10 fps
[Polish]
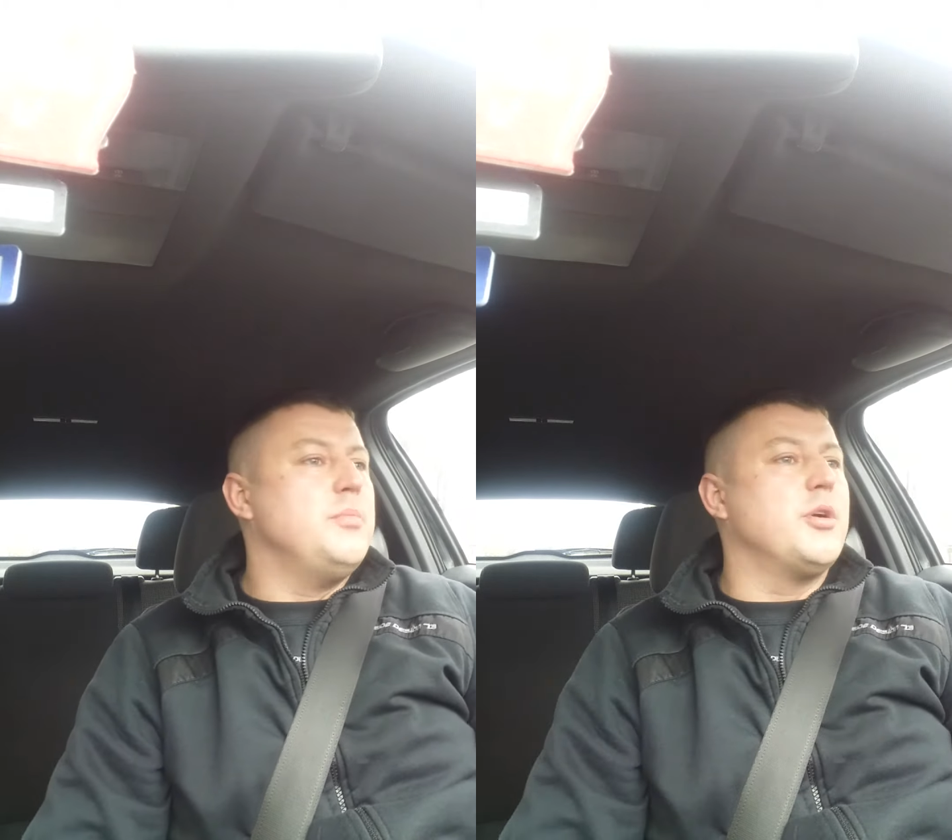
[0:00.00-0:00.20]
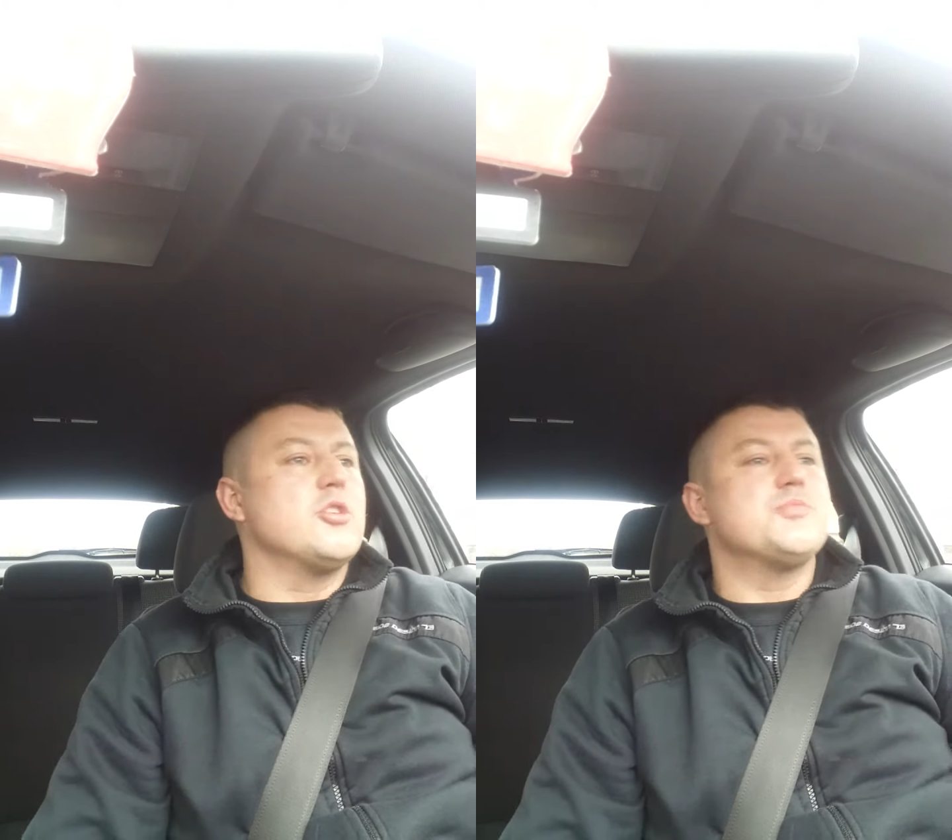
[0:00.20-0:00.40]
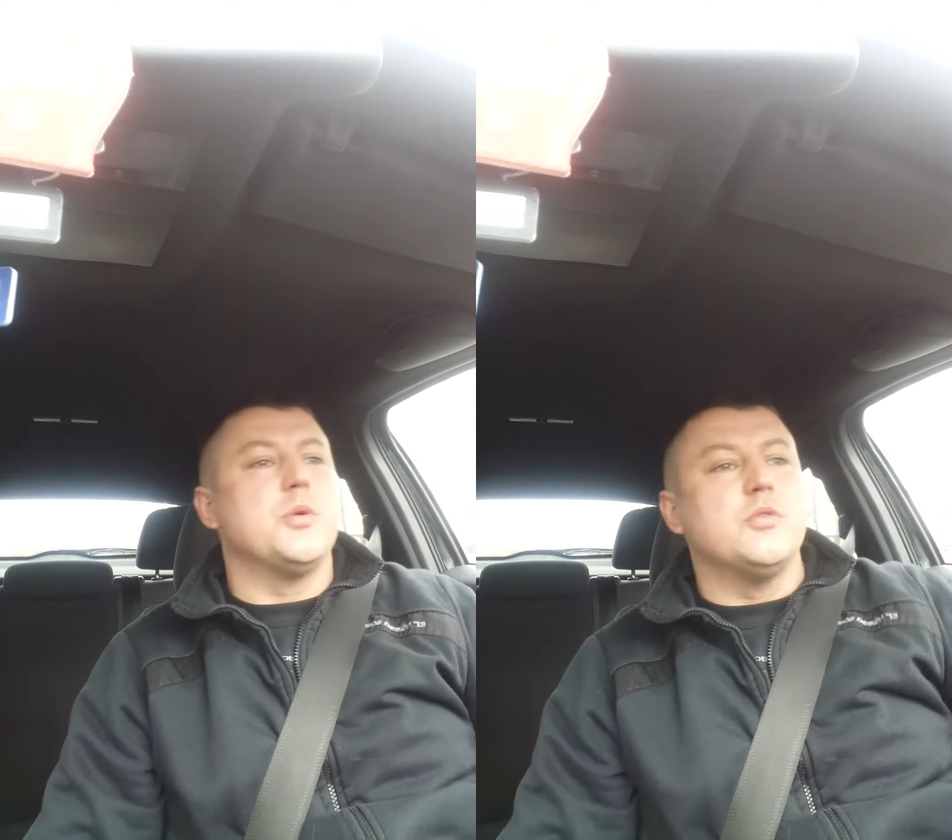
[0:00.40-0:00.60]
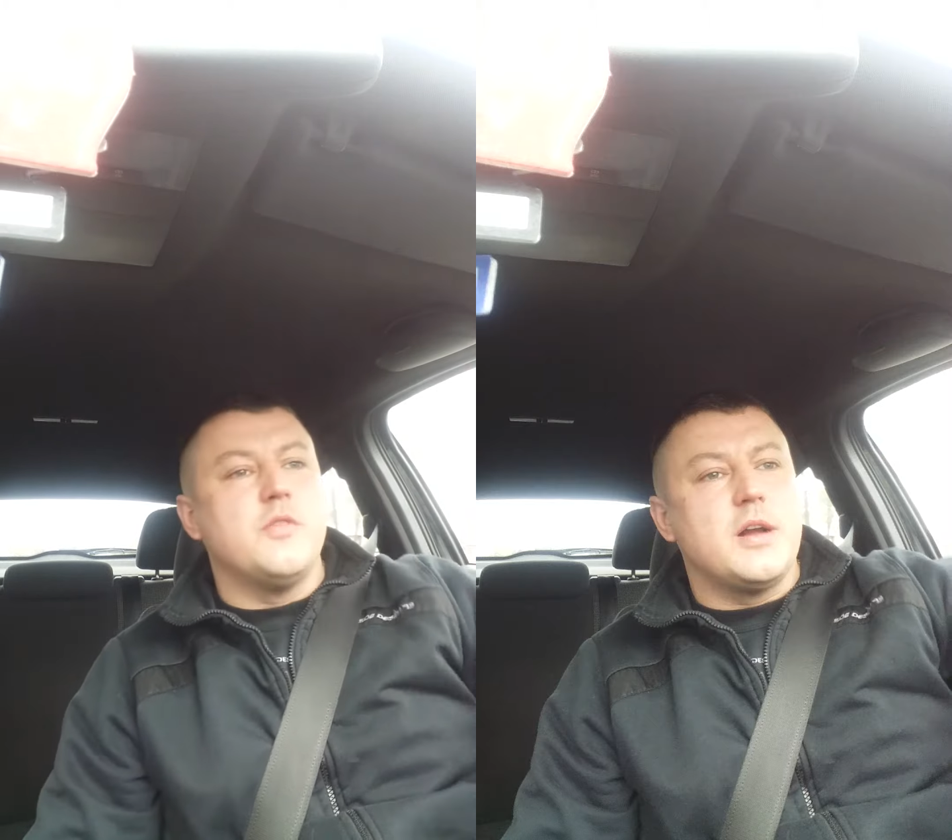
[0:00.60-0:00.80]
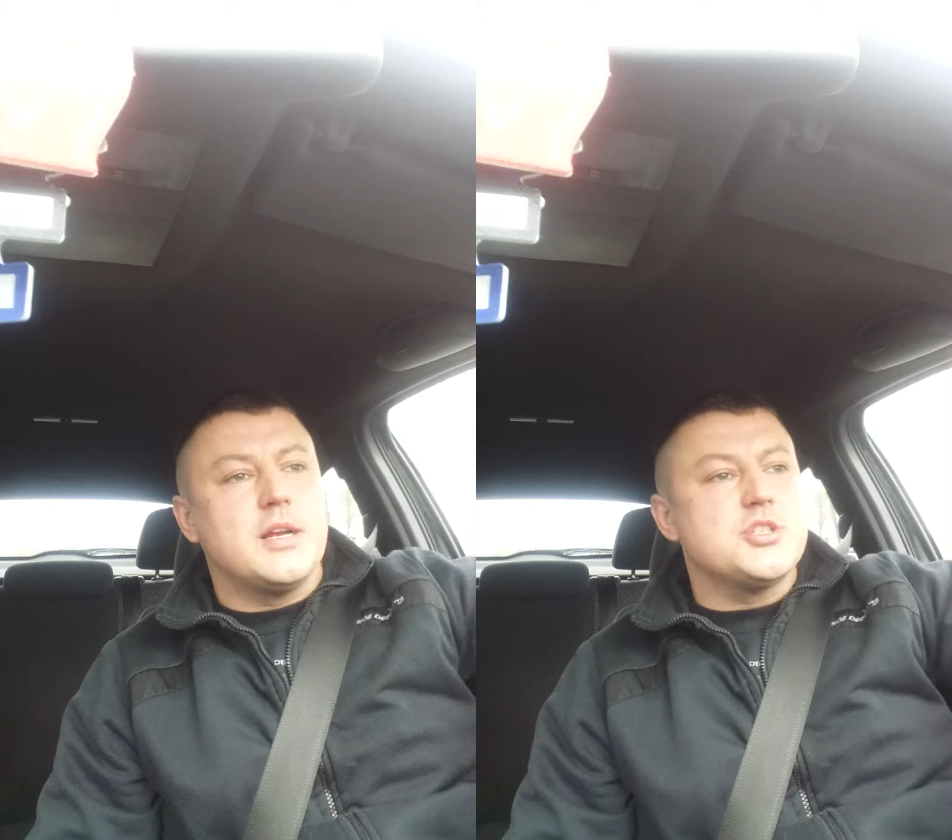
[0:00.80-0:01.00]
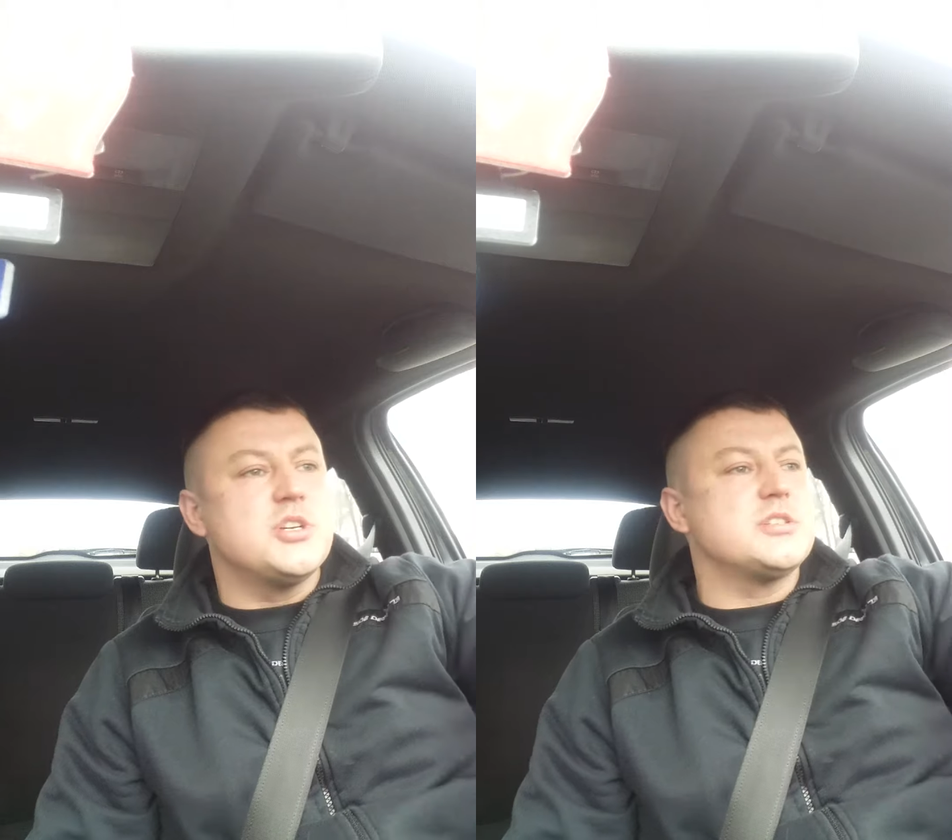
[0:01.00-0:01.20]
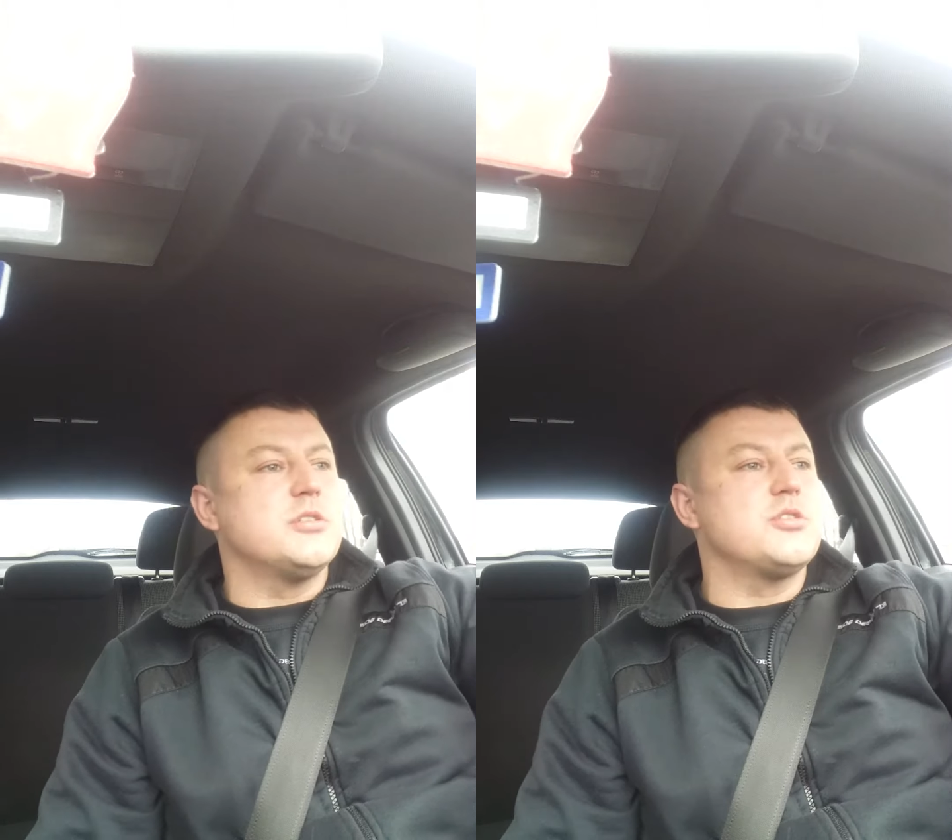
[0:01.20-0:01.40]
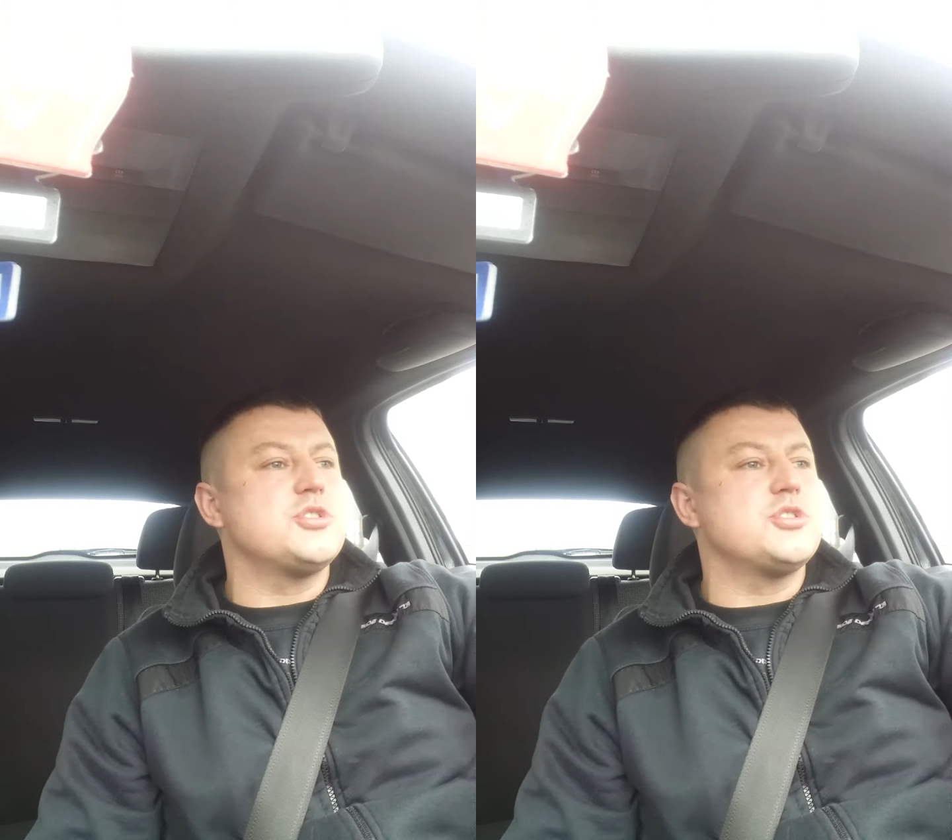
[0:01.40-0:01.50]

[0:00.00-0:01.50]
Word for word: biorąc pod uwagę, że jest to